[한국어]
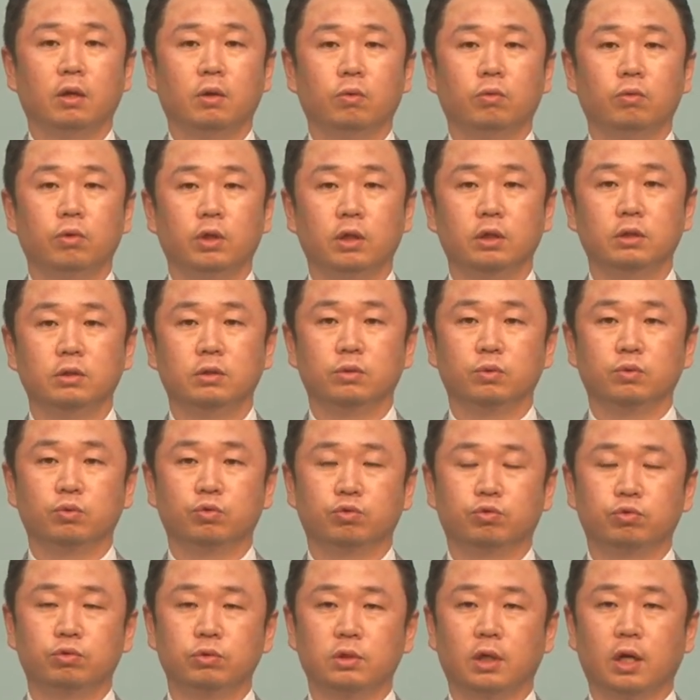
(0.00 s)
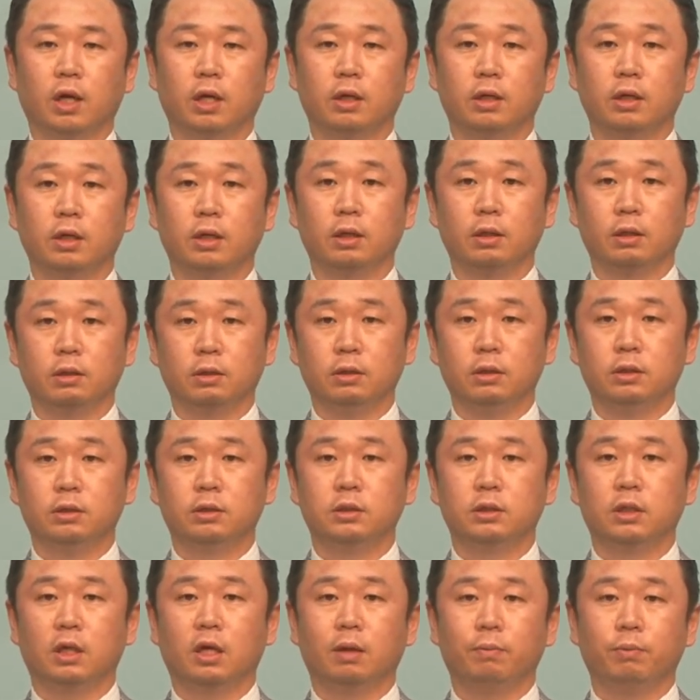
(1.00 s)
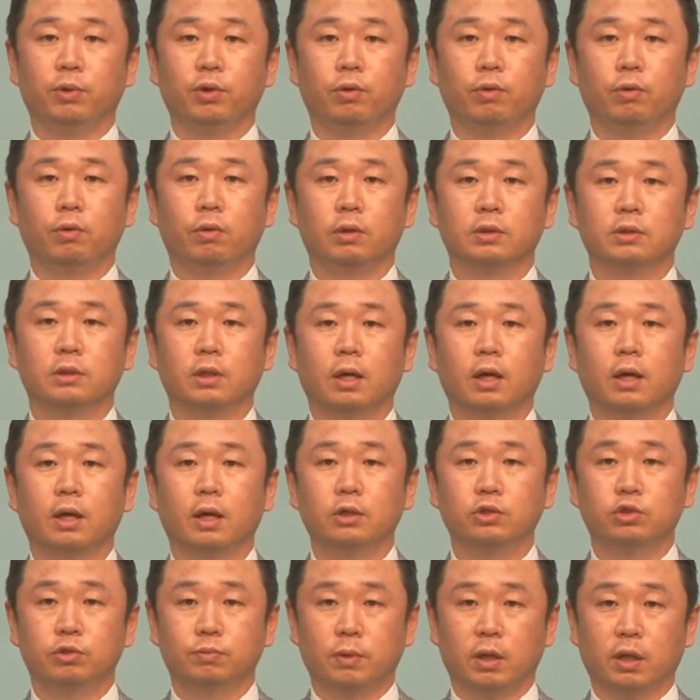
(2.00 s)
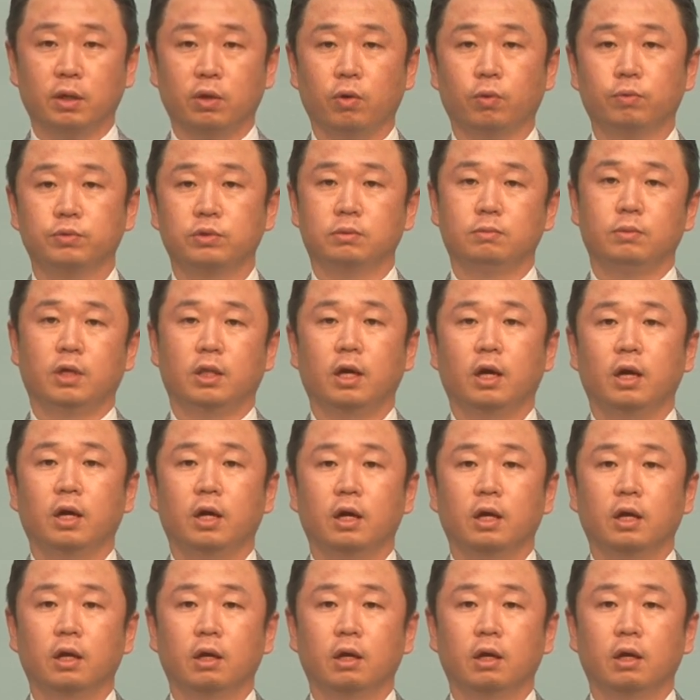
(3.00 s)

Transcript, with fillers: 우리는 누군가를 의지하며 살아갈 수밖에 없습니다.